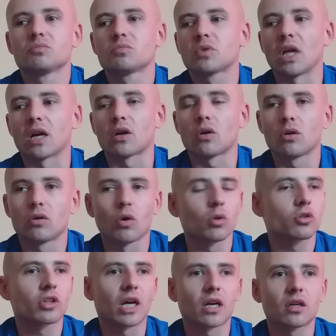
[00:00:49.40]
tak,
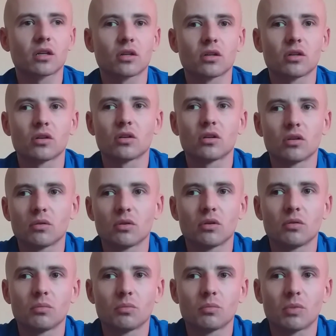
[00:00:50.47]
od tak
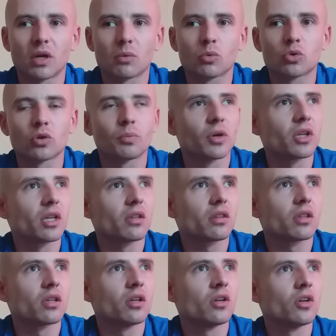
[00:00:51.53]
y, mają dużo
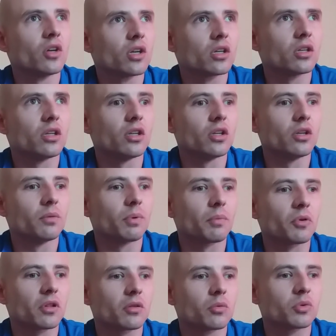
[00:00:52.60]
pieniędzy i, i po
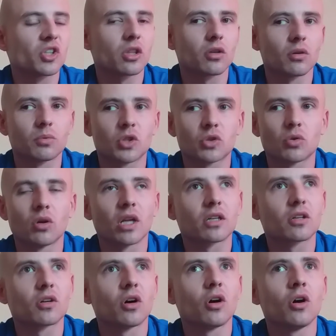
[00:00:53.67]
prostu wszystko im przyszło
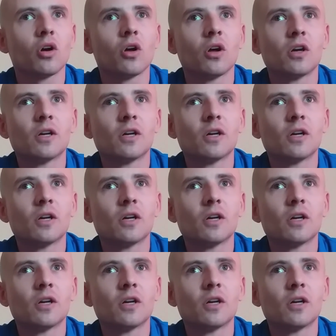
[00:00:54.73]
lekko.